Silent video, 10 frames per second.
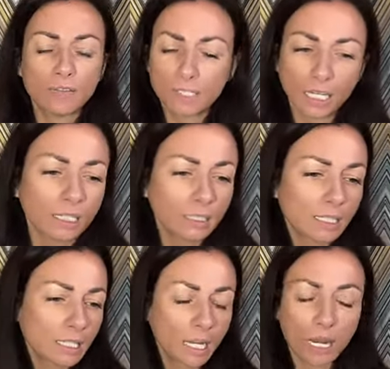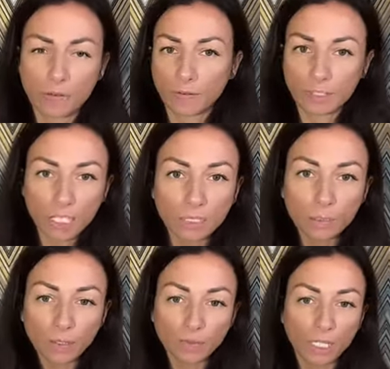во всех отраслях, во всех
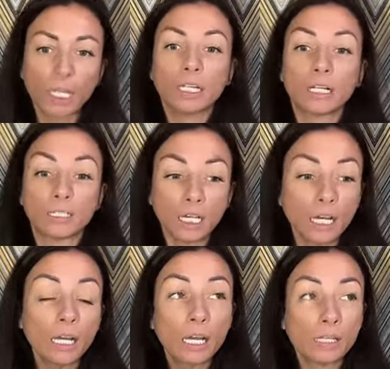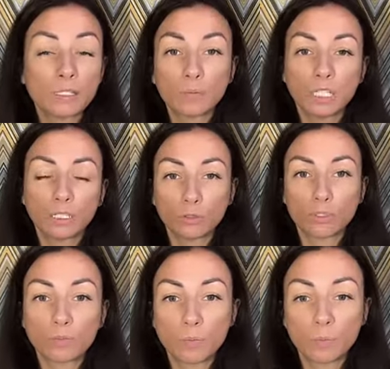направлениях, да, несмотря на
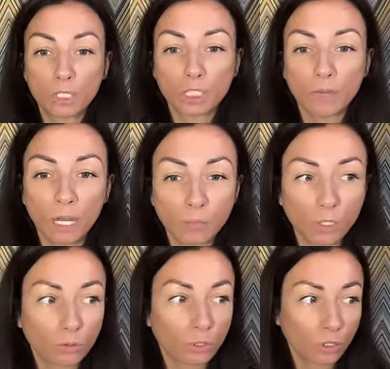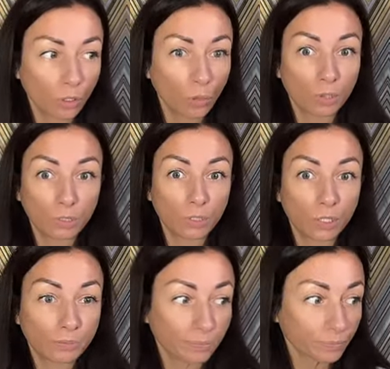то, что мы переживаем какую-то
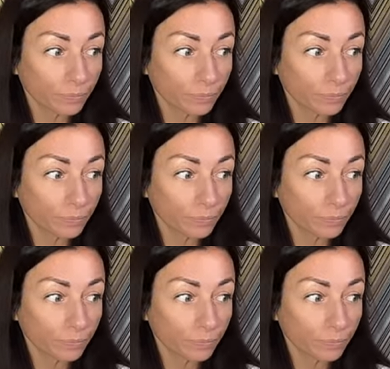гребаную